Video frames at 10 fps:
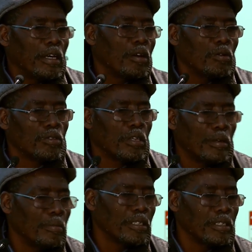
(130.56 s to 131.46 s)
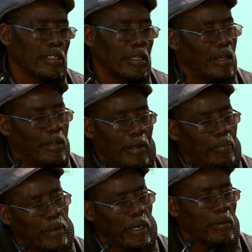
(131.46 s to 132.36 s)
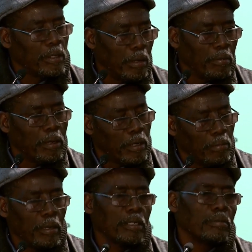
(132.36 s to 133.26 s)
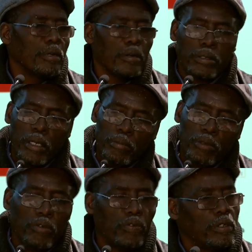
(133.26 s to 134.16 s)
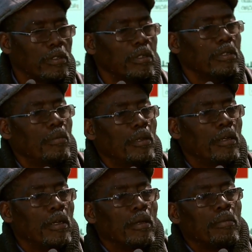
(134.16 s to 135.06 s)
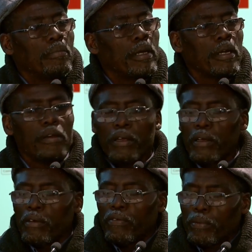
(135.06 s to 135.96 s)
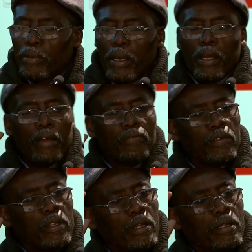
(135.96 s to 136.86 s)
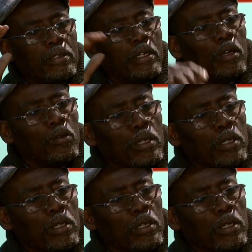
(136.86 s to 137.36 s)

راه انت المادي لا سياره برا ولا برا برا مرة قصيب الطفل شنو مره فهمتني قاعد في الدار جاني